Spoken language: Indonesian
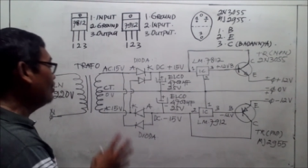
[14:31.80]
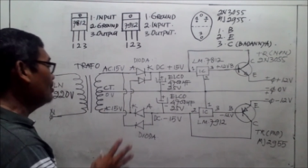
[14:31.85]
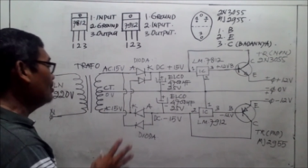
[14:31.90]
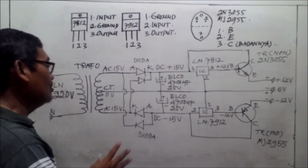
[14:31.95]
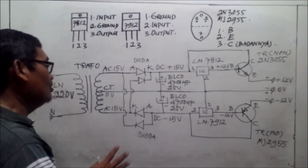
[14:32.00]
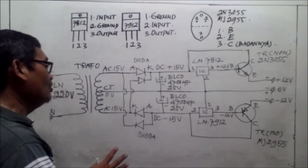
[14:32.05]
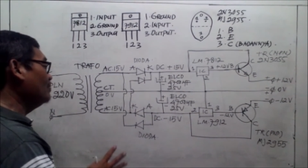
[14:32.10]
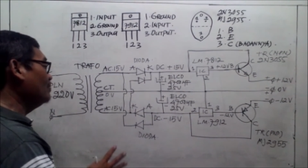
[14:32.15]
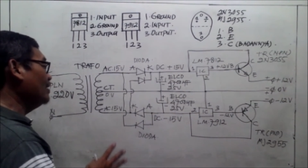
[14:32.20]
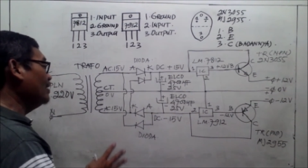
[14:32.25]
power
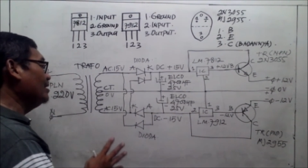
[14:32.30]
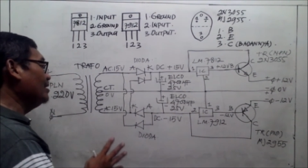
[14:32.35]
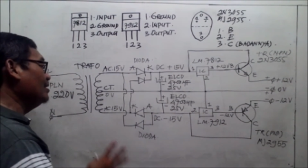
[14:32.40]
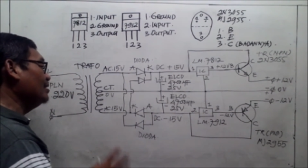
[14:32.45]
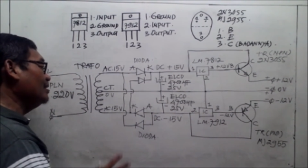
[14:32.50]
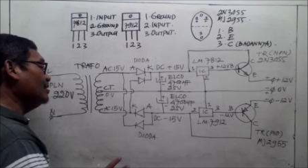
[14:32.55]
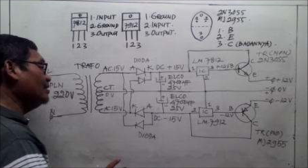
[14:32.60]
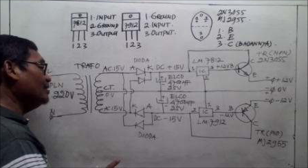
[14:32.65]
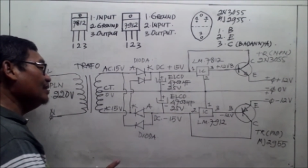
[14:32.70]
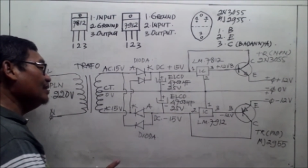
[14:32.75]
supply
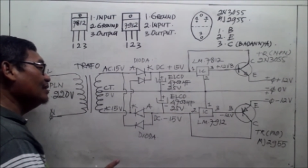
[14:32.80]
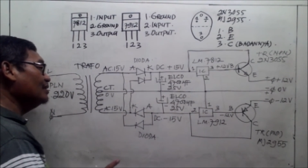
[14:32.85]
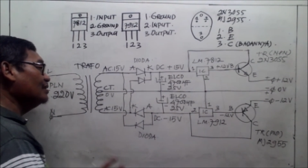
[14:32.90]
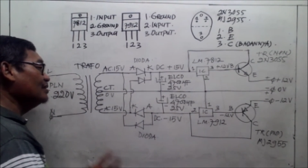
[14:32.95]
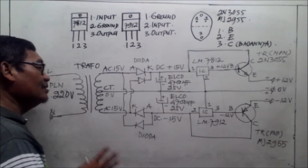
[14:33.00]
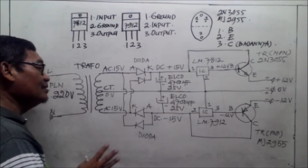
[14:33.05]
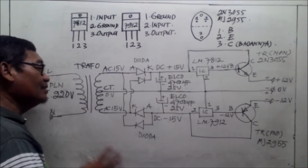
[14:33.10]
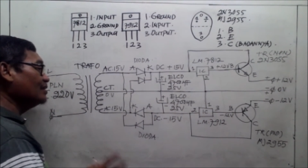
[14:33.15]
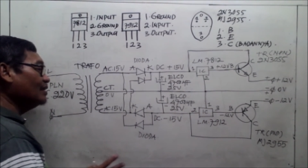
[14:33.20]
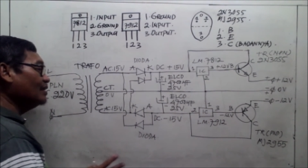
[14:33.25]
ini
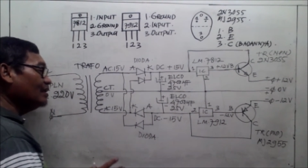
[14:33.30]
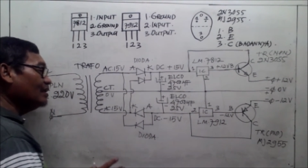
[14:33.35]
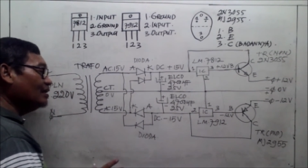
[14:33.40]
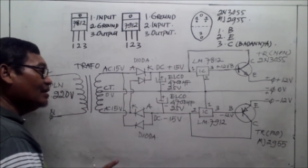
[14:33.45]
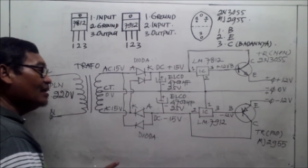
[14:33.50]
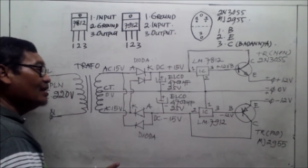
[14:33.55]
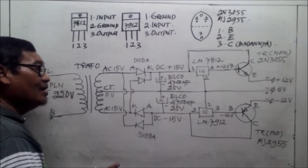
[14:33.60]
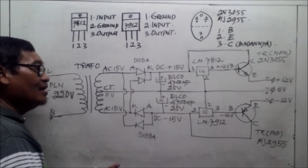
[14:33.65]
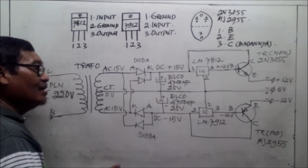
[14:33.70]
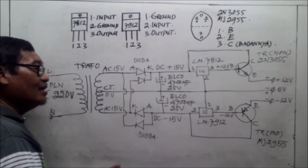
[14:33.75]

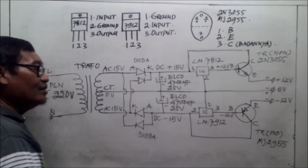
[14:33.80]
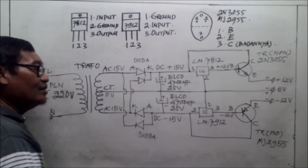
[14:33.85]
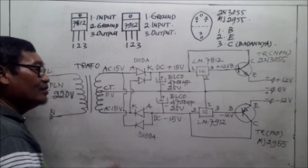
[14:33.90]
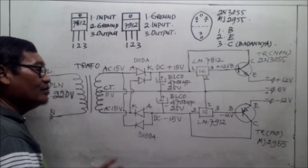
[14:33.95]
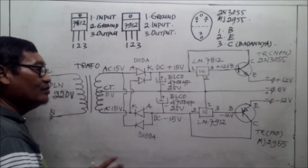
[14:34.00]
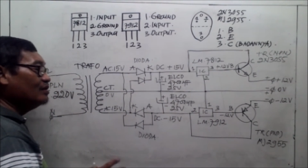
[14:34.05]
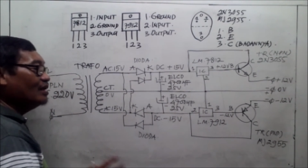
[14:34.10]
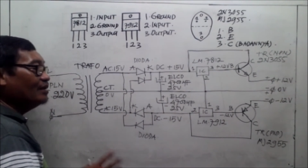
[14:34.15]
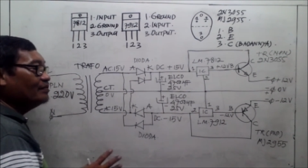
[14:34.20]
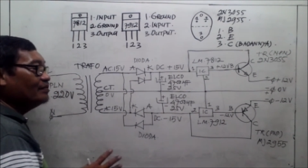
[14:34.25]
ini
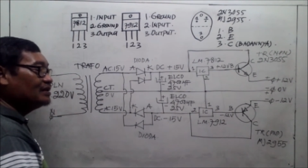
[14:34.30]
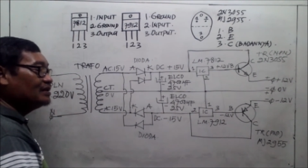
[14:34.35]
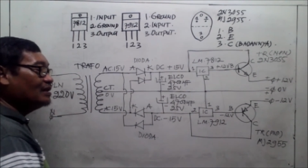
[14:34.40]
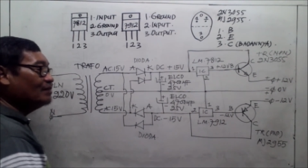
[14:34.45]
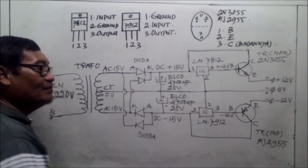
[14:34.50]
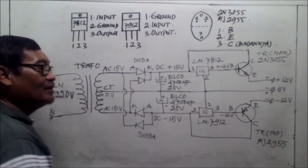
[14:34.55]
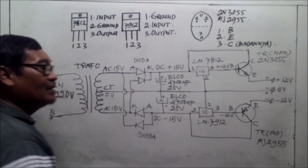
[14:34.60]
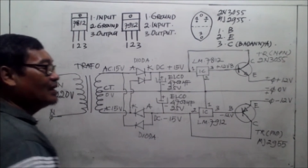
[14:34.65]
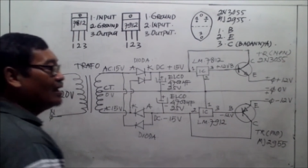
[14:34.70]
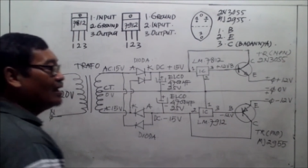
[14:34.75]
sudah bisa
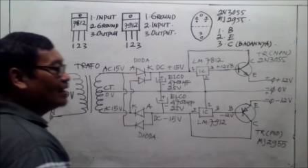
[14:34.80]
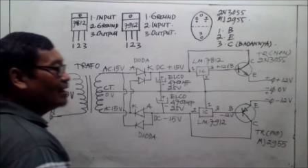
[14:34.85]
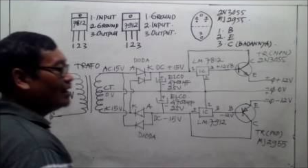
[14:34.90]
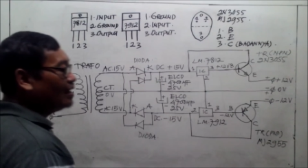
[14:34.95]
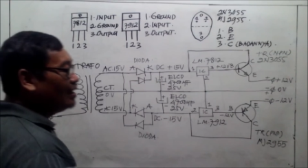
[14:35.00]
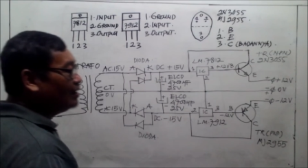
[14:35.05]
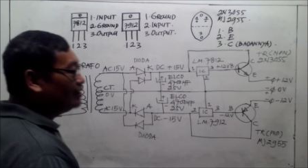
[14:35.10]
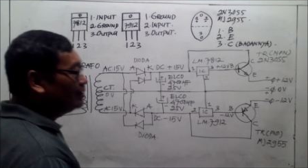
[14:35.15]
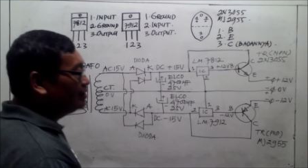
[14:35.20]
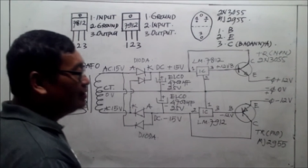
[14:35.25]

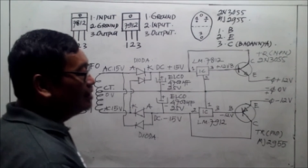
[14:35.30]
mengangkat